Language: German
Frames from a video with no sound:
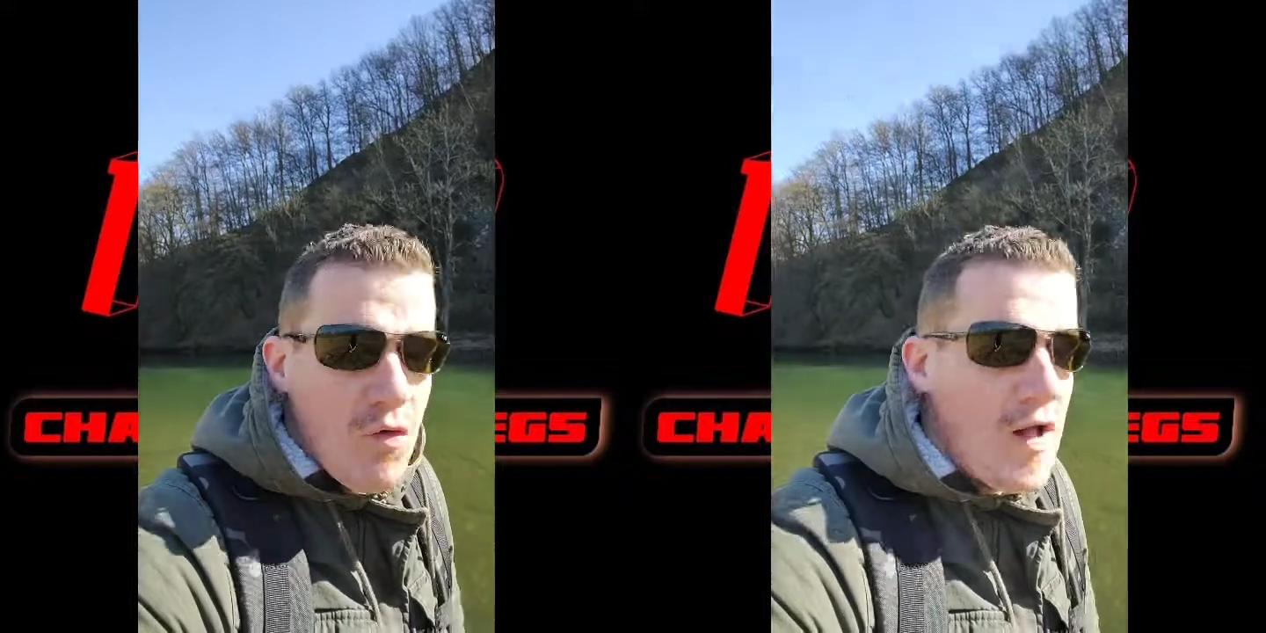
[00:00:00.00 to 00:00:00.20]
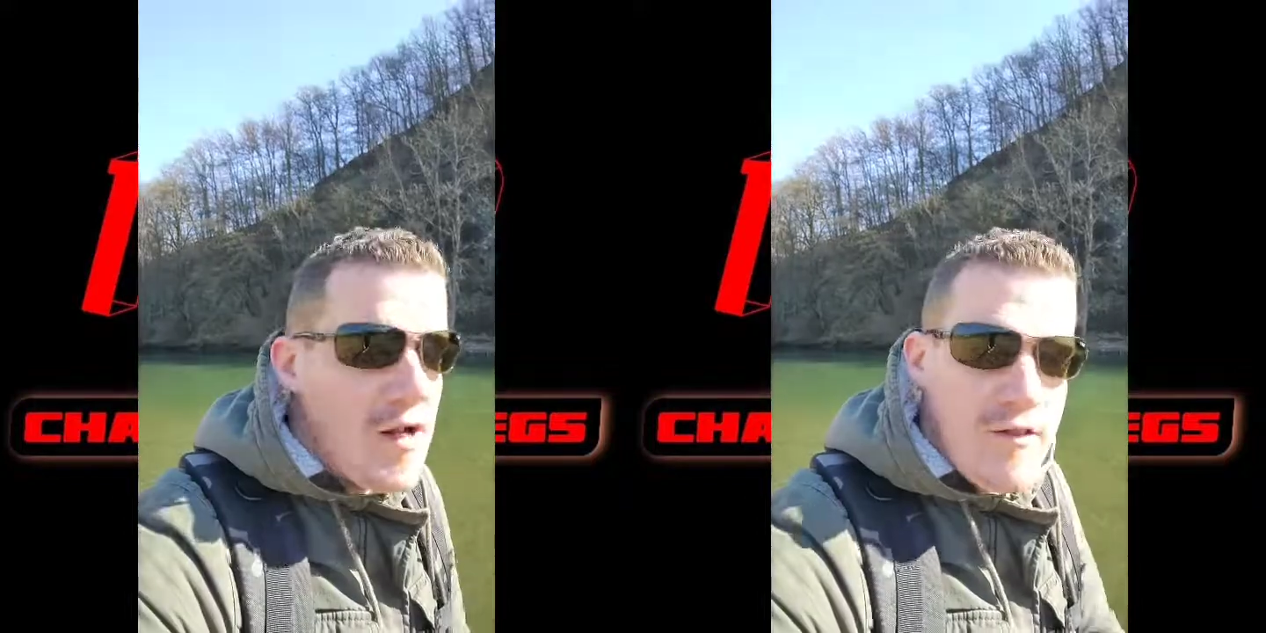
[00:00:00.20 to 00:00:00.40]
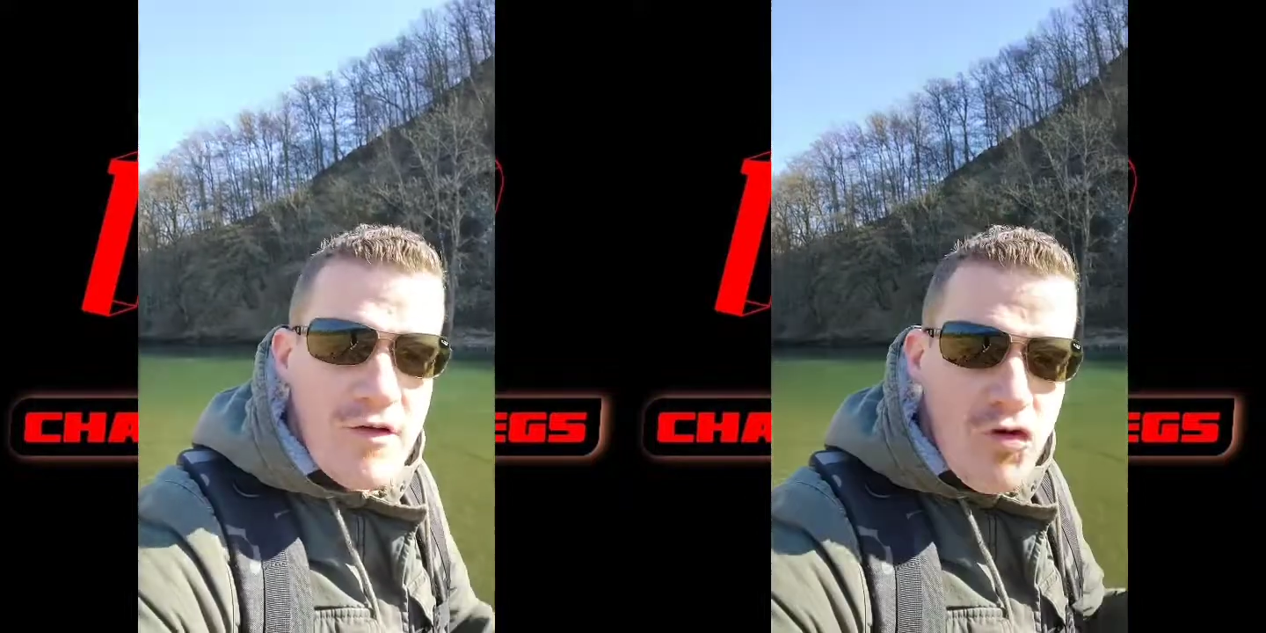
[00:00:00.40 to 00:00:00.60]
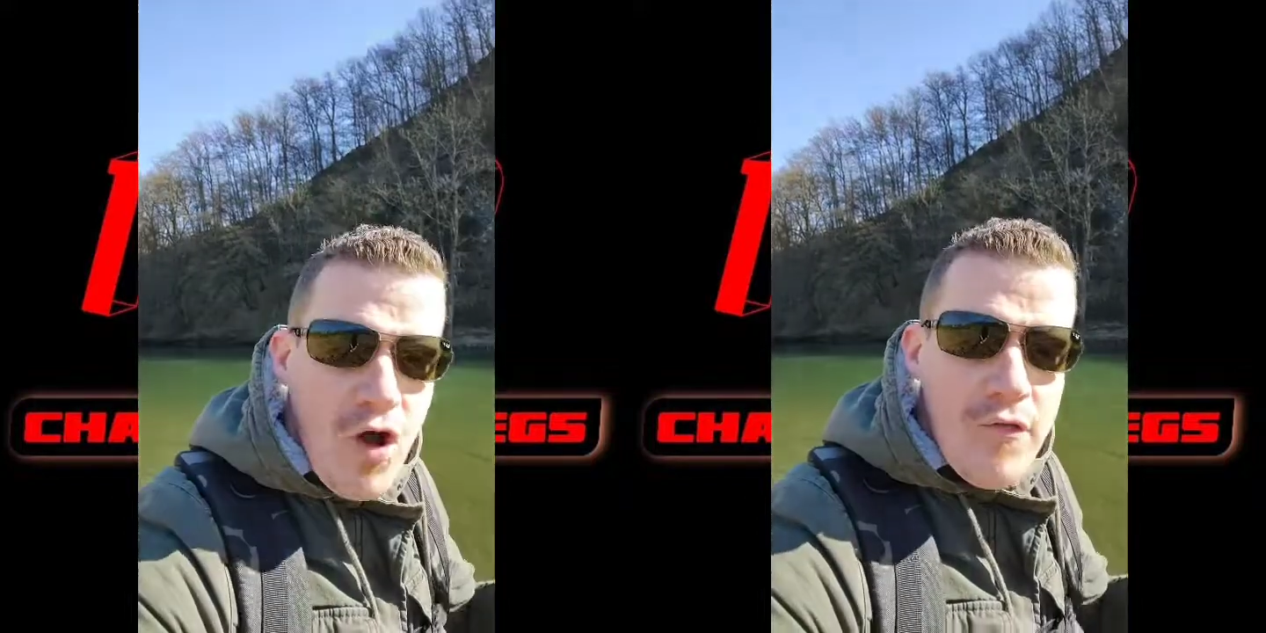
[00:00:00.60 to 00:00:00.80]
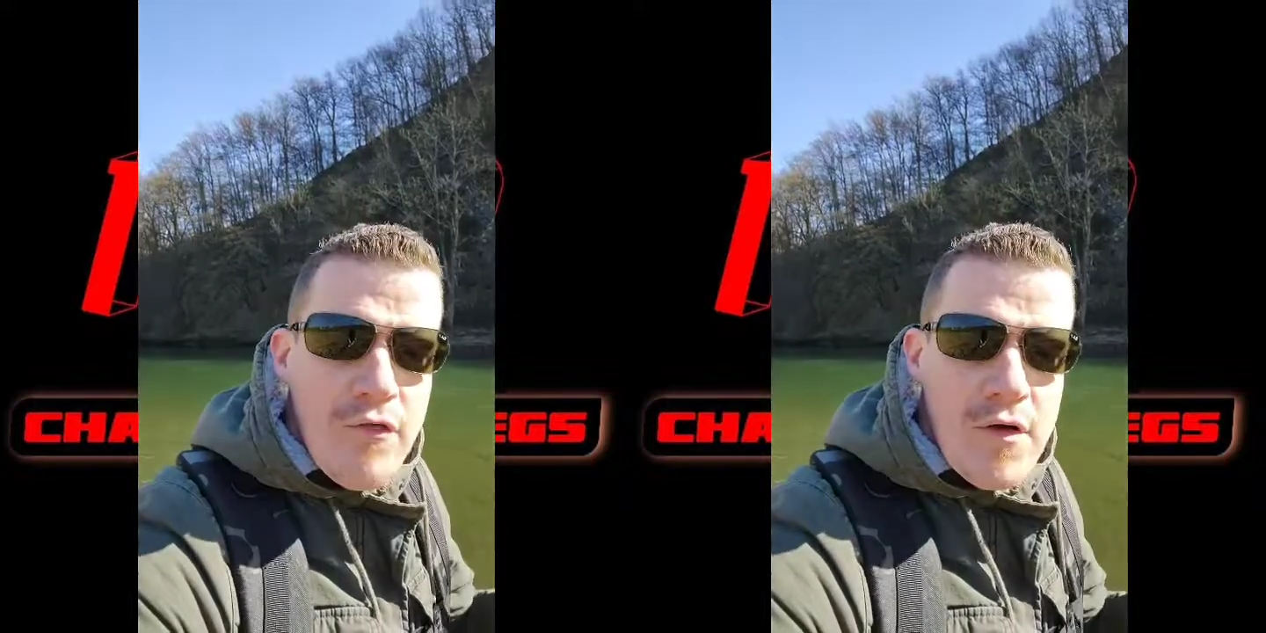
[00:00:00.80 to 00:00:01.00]
als der
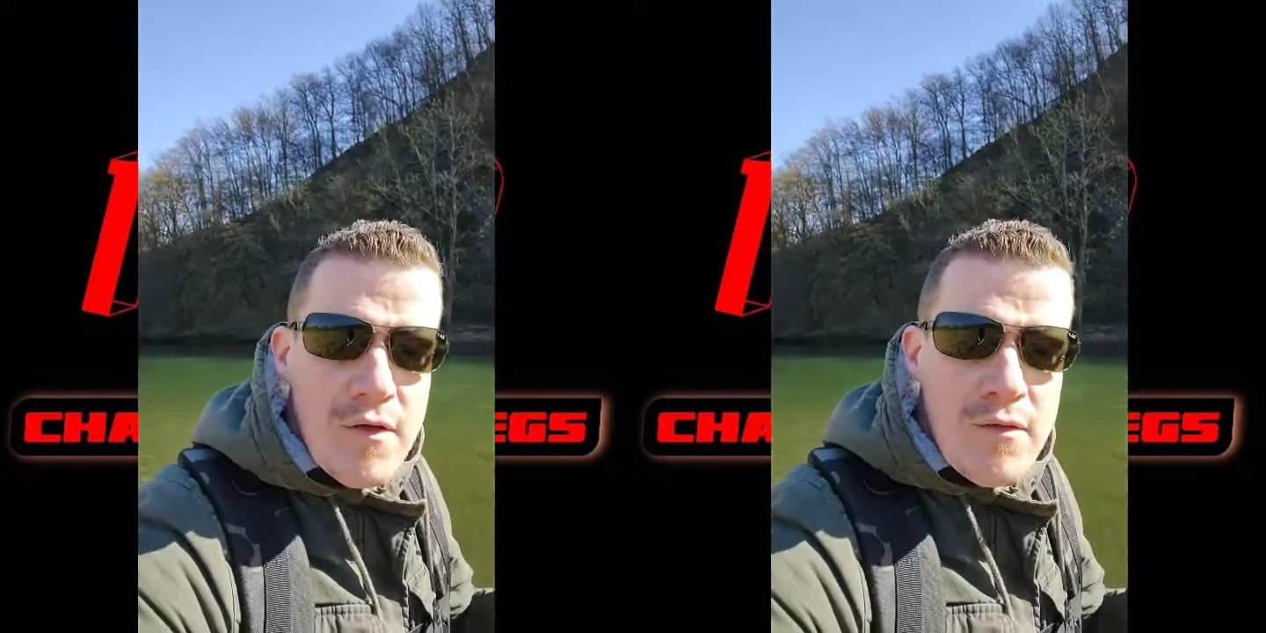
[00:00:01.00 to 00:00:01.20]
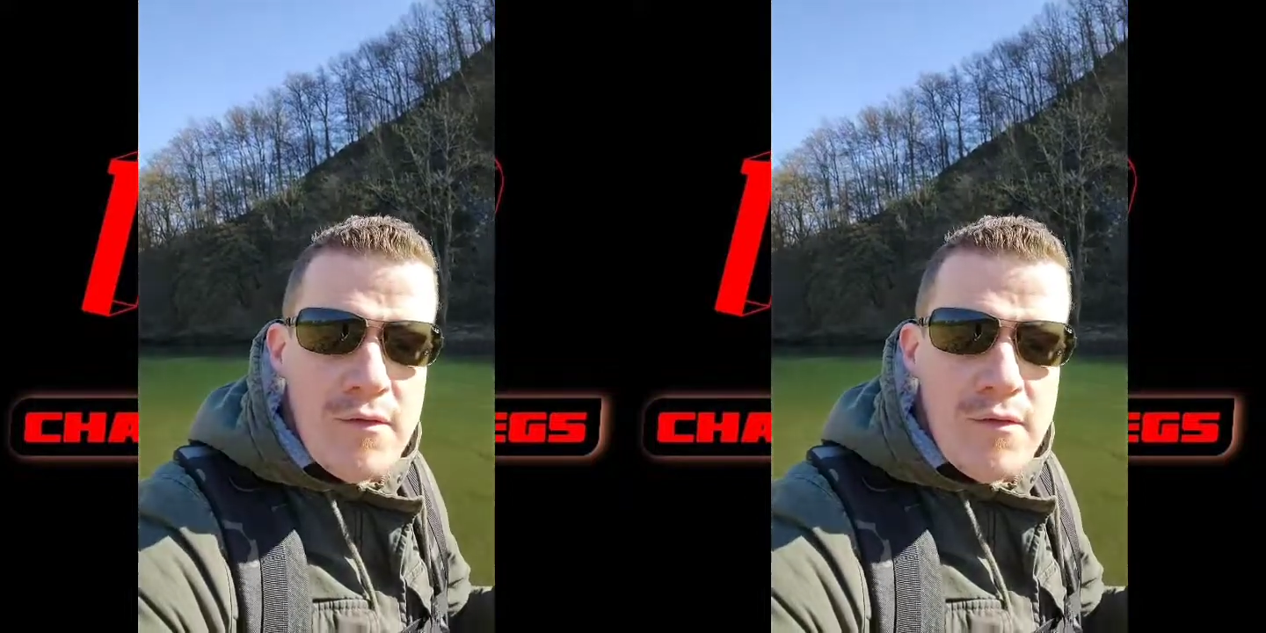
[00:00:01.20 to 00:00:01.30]
Teufel.